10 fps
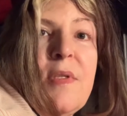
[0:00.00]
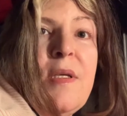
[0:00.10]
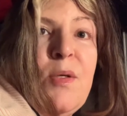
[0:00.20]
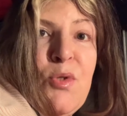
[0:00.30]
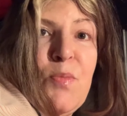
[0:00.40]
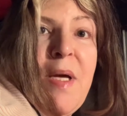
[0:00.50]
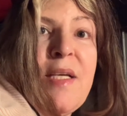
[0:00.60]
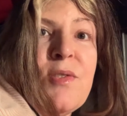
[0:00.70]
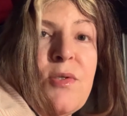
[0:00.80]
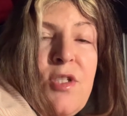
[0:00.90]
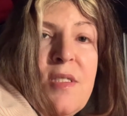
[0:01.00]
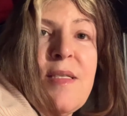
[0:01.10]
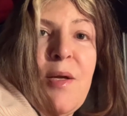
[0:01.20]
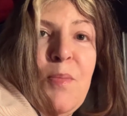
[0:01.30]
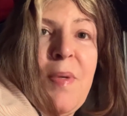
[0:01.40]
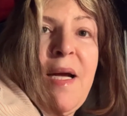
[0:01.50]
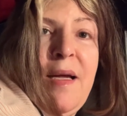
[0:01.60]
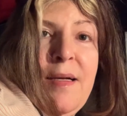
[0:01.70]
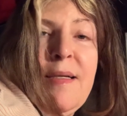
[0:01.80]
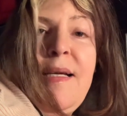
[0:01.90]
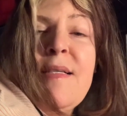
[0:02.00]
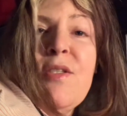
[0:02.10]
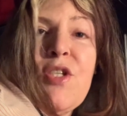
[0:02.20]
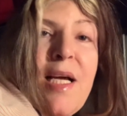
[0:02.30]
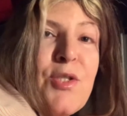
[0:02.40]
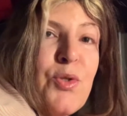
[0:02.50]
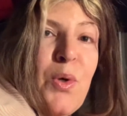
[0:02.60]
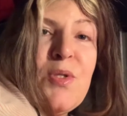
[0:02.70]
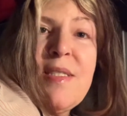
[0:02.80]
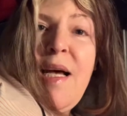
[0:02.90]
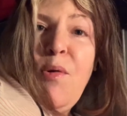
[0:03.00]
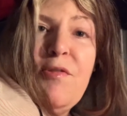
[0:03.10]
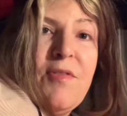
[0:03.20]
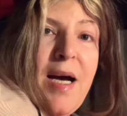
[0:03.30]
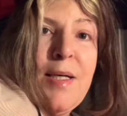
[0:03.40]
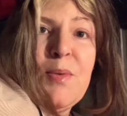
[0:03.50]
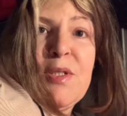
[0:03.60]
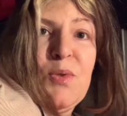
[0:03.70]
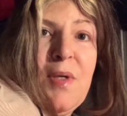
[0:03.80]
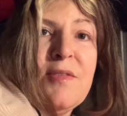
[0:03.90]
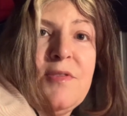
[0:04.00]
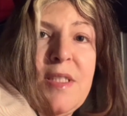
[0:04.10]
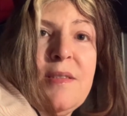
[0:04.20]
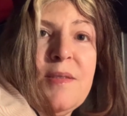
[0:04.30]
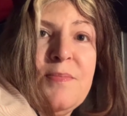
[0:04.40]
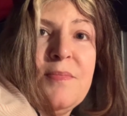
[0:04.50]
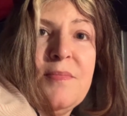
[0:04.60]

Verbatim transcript: e os médicos disseram para ela: esses cachorros salvaram a sua vida.